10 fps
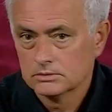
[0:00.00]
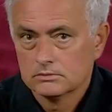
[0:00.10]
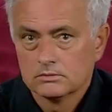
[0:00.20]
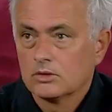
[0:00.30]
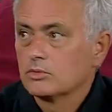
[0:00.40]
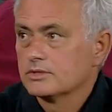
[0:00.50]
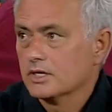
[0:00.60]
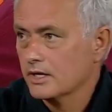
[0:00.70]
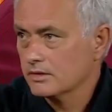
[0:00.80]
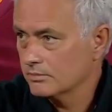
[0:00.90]
una cosa
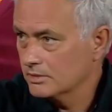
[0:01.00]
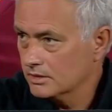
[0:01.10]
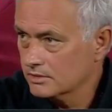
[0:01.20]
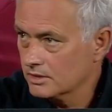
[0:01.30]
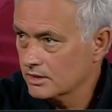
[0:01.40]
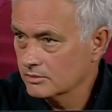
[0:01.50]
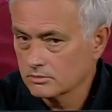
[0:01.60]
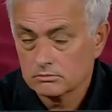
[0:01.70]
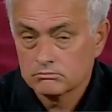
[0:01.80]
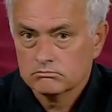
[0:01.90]
incredibile, sarebbe
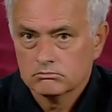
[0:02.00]
un,